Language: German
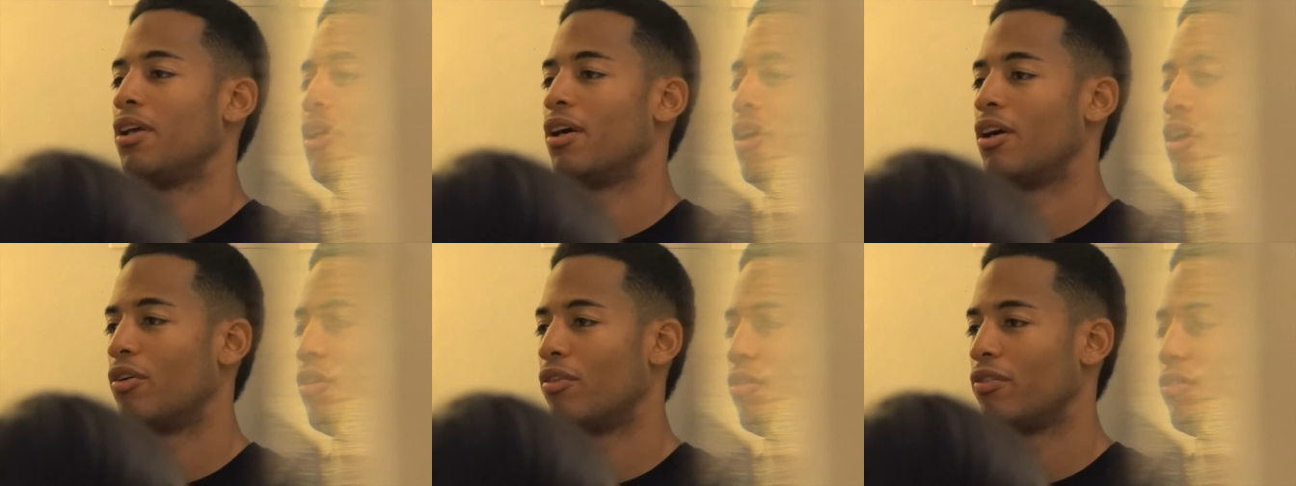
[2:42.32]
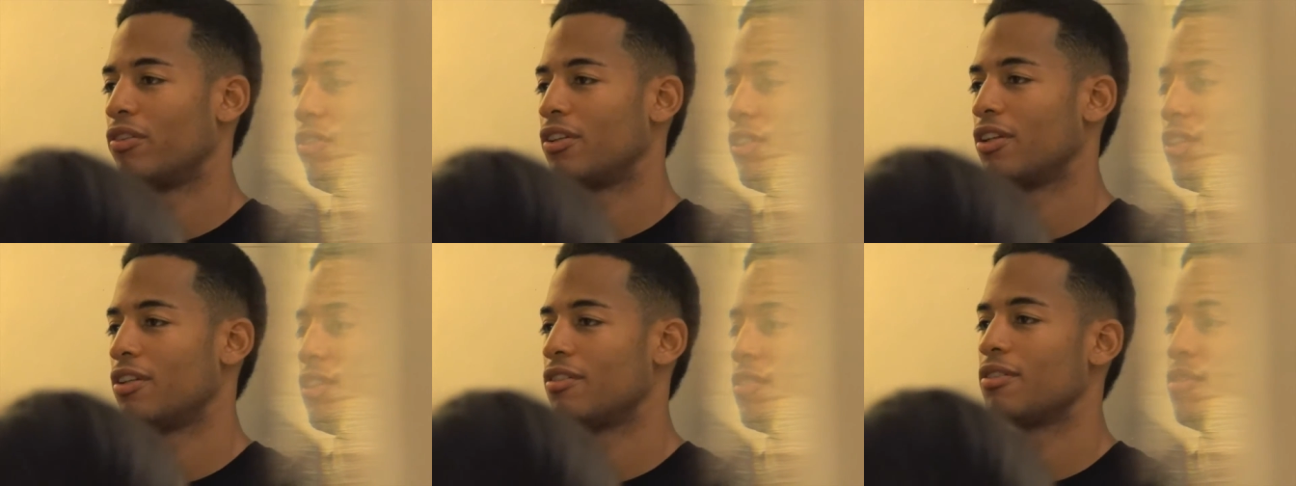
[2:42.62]

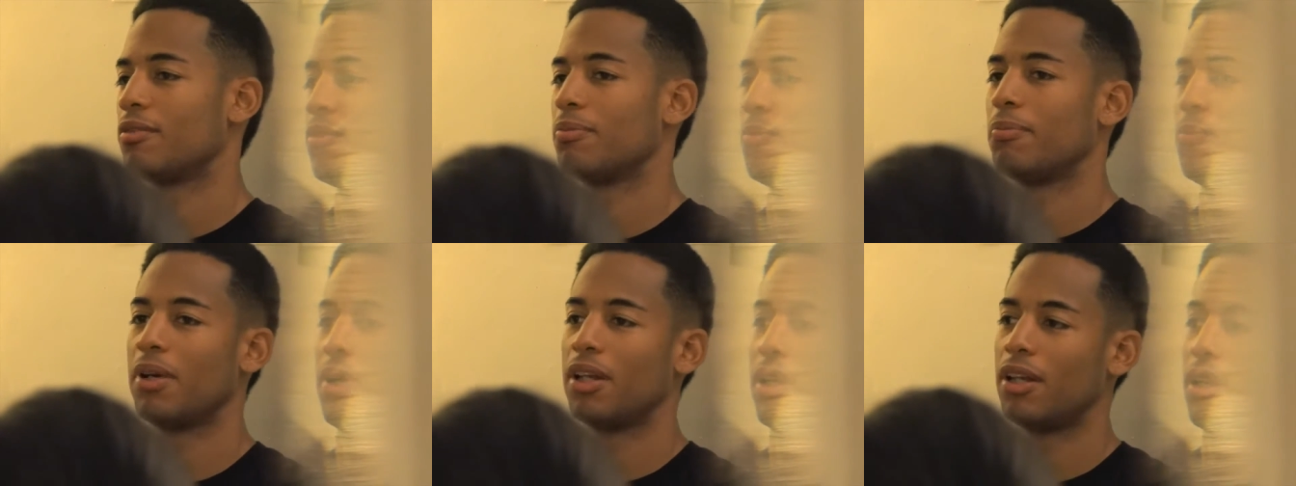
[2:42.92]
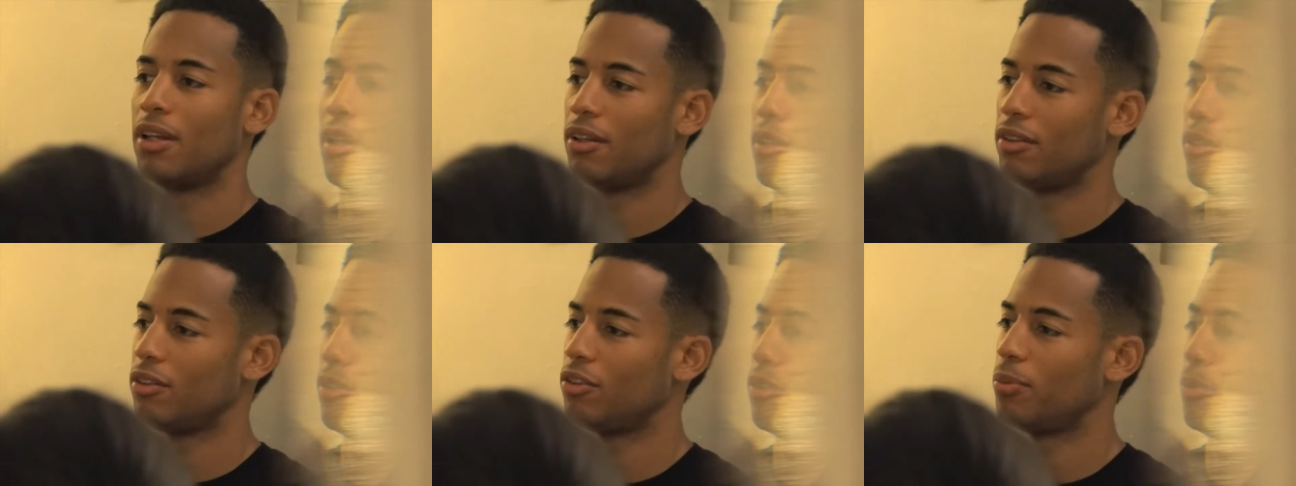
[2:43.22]
leider Gottes
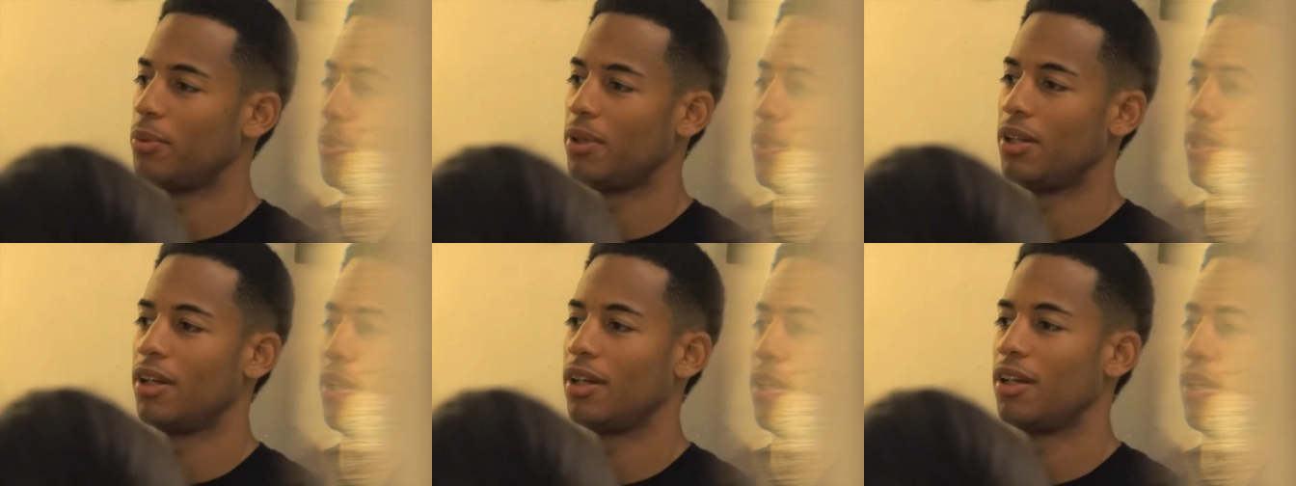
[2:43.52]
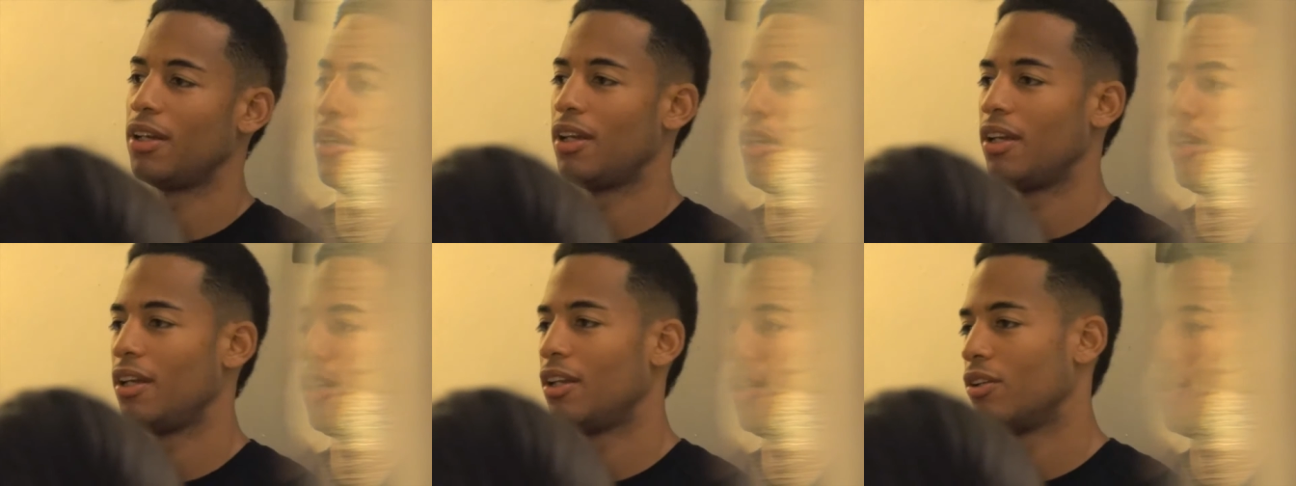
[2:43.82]
zum Leben
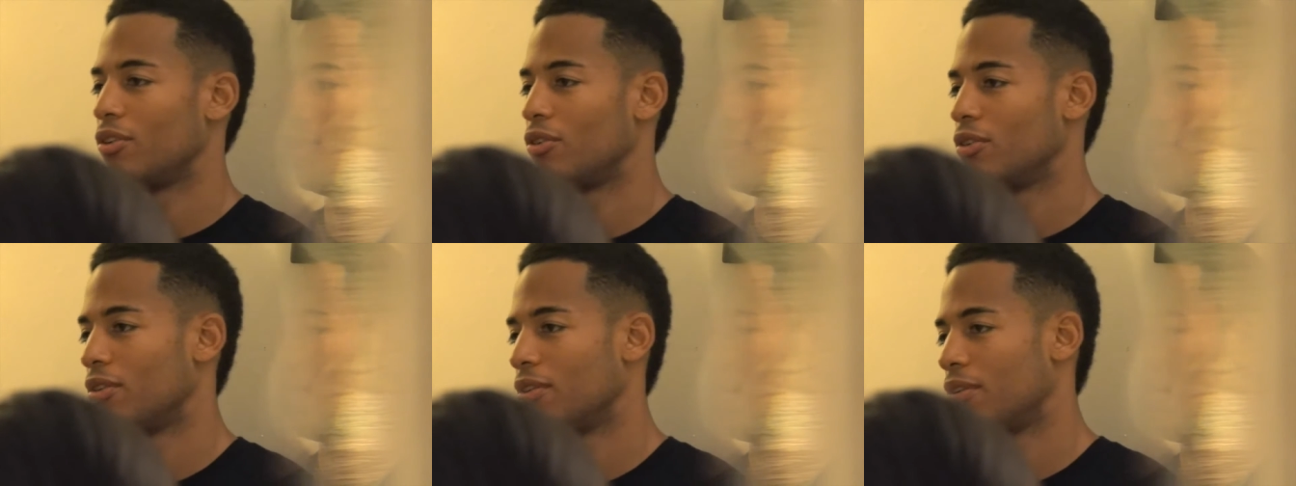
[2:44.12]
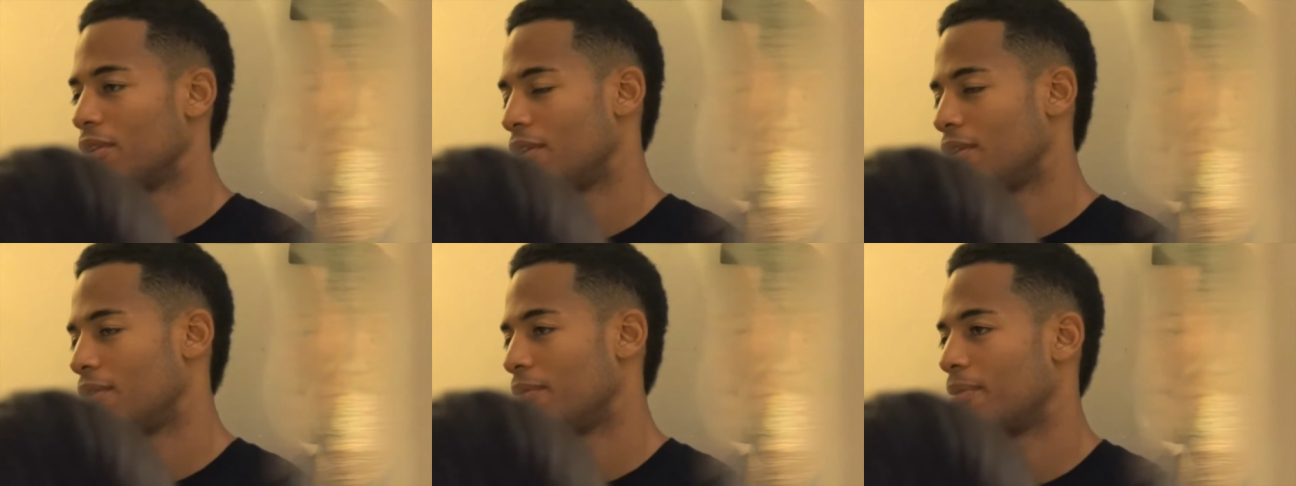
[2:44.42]
dazu und
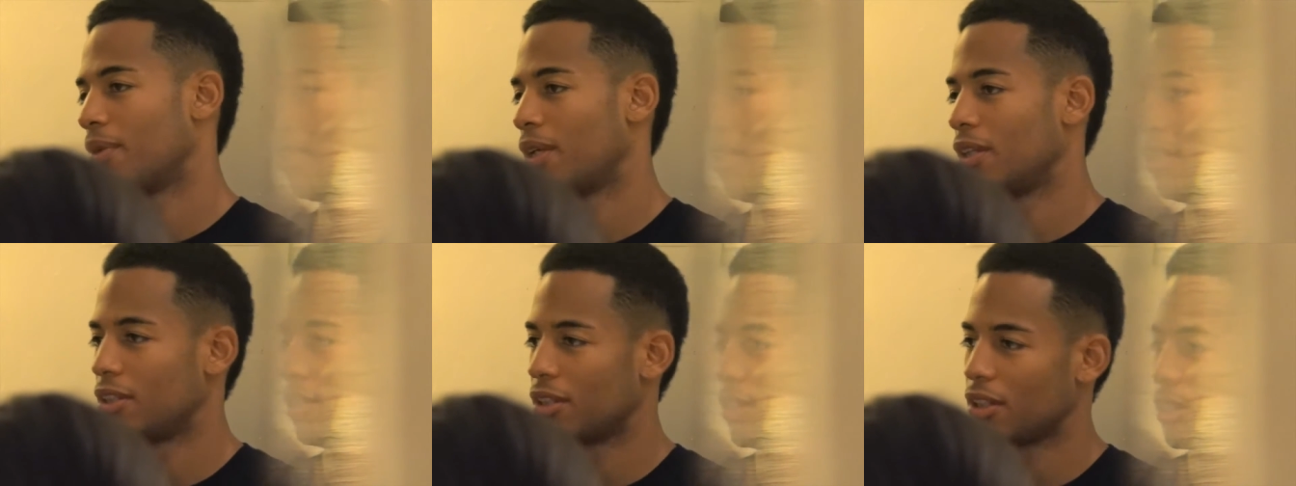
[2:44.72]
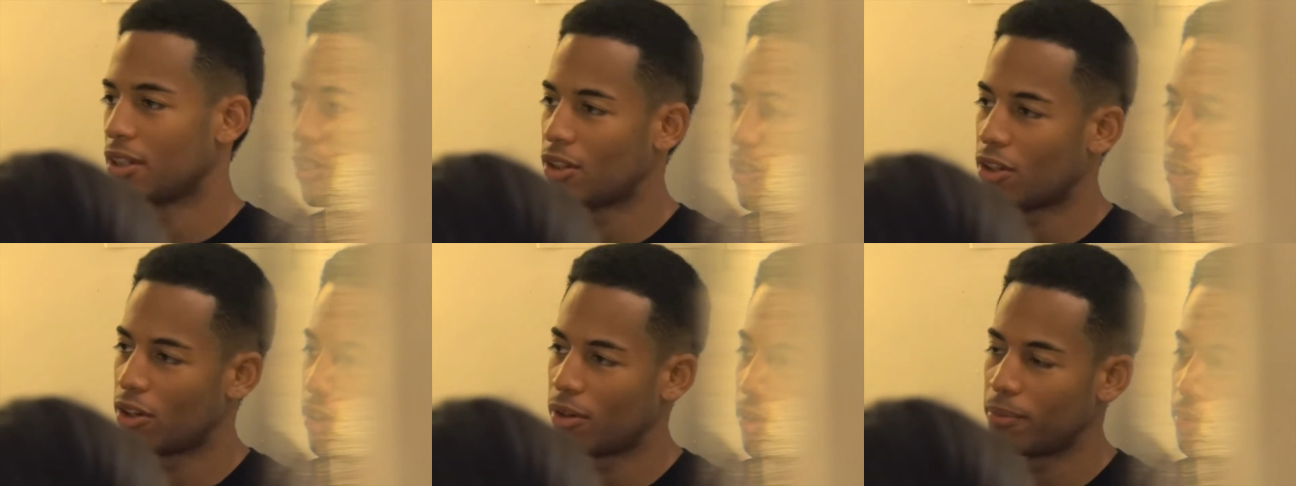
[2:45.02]

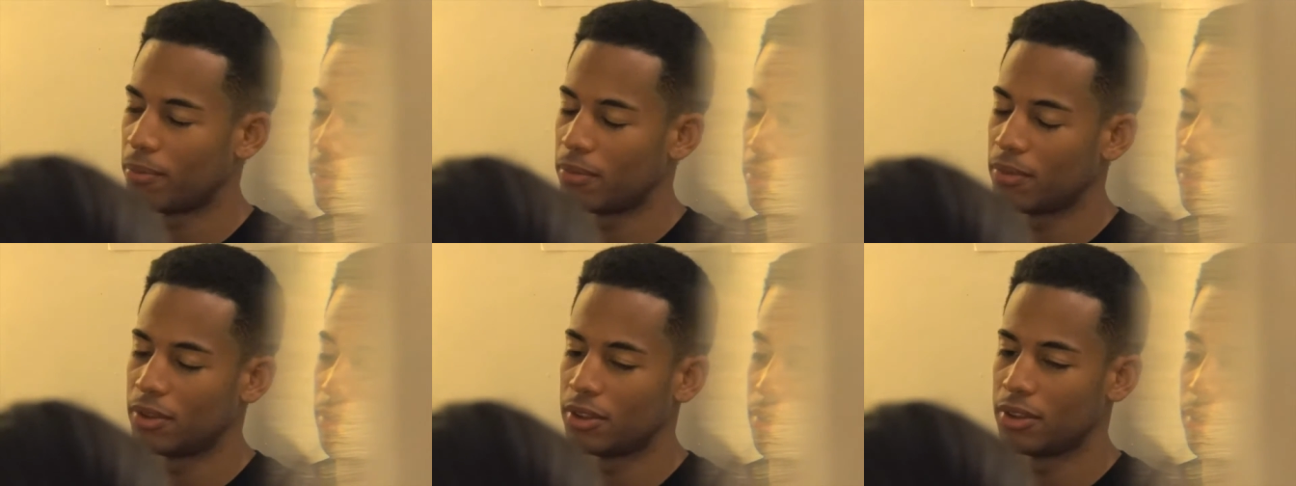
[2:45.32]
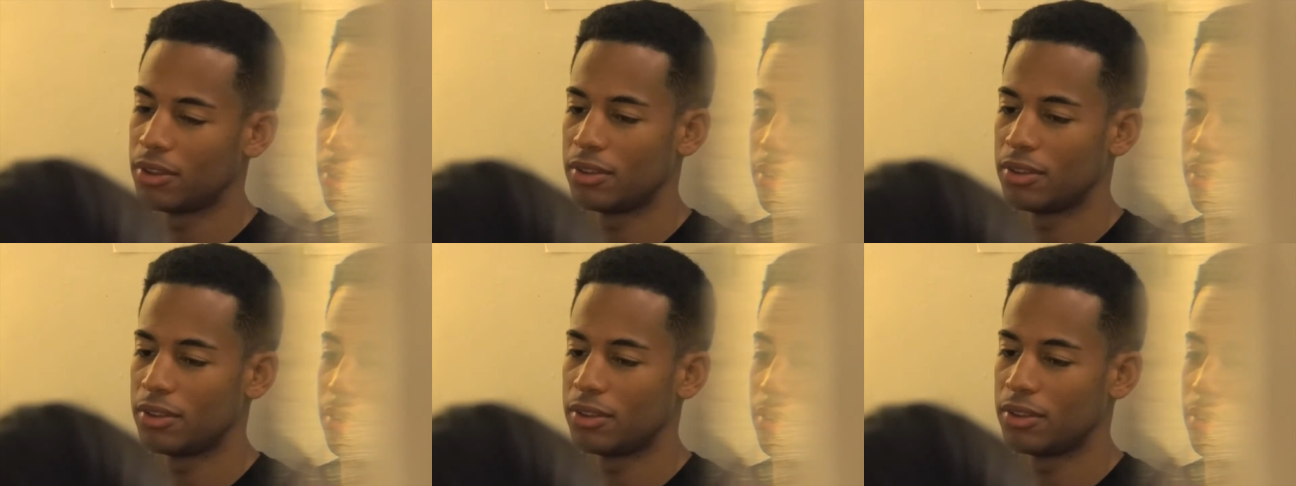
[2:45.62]
sich mit dem Thema